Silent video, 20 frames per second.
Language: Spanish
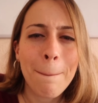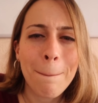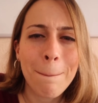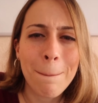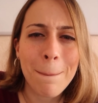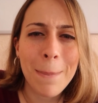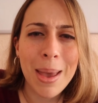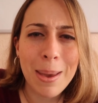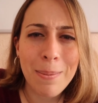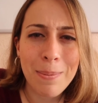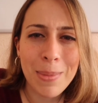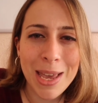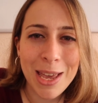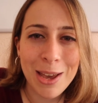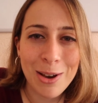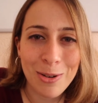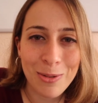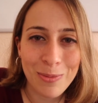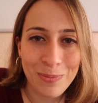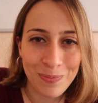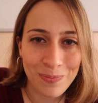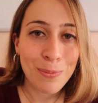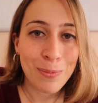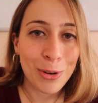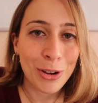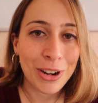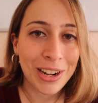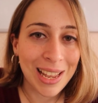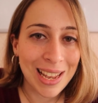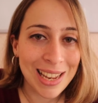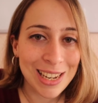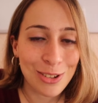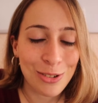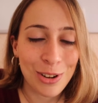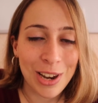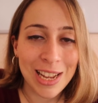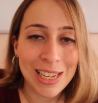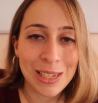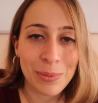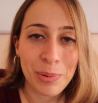memeo porque es
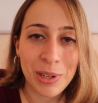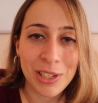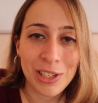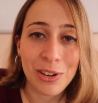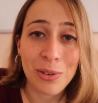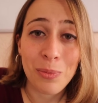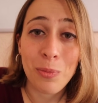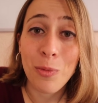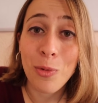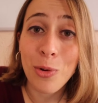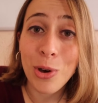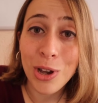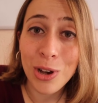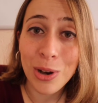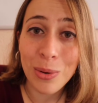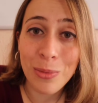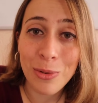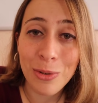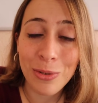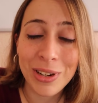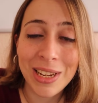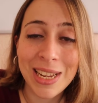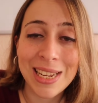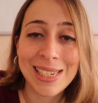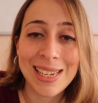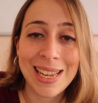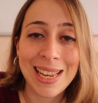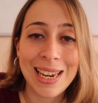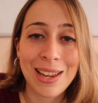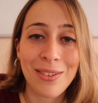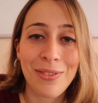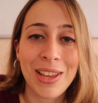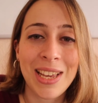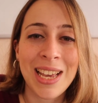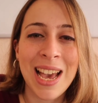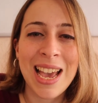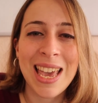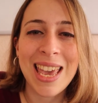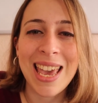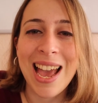una expresión muy común que
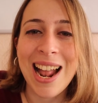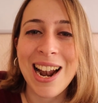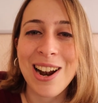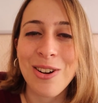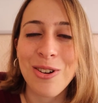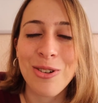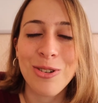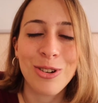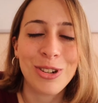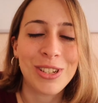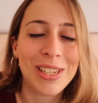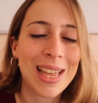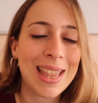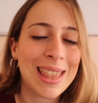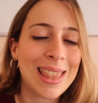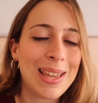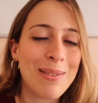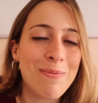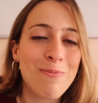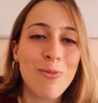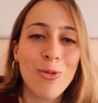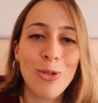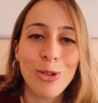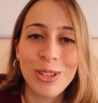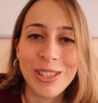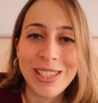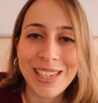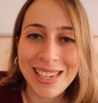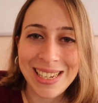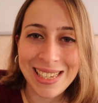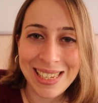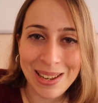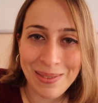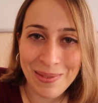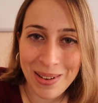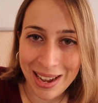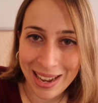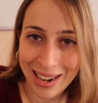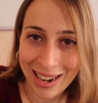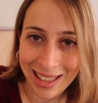significa que algo nos hace
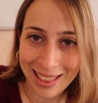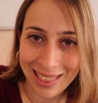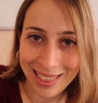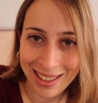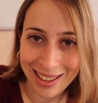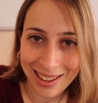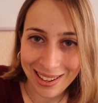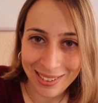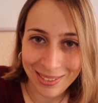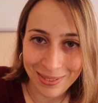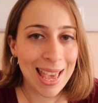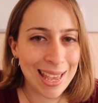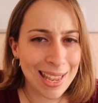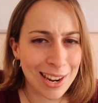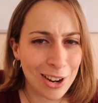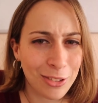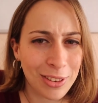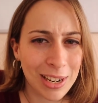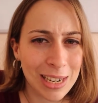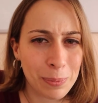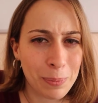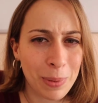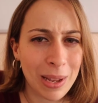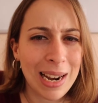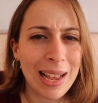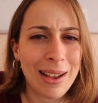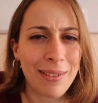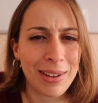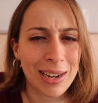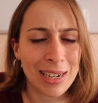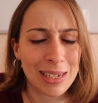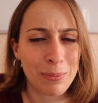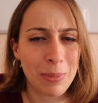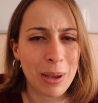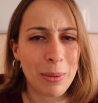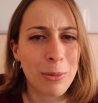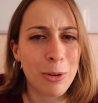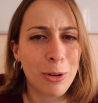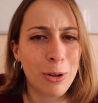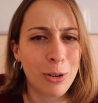muchísima gracia. En otras palabras,
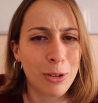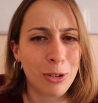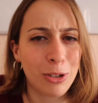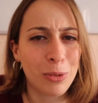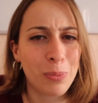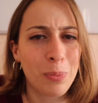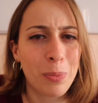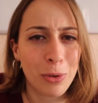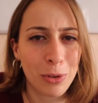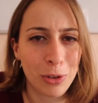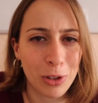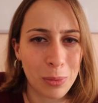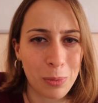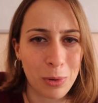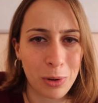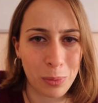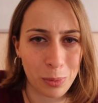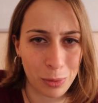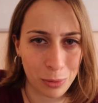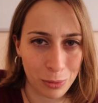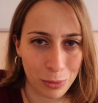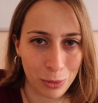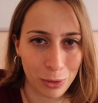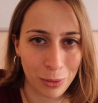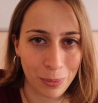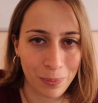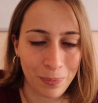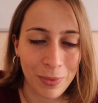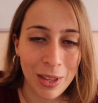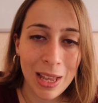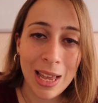vamos punto por punto.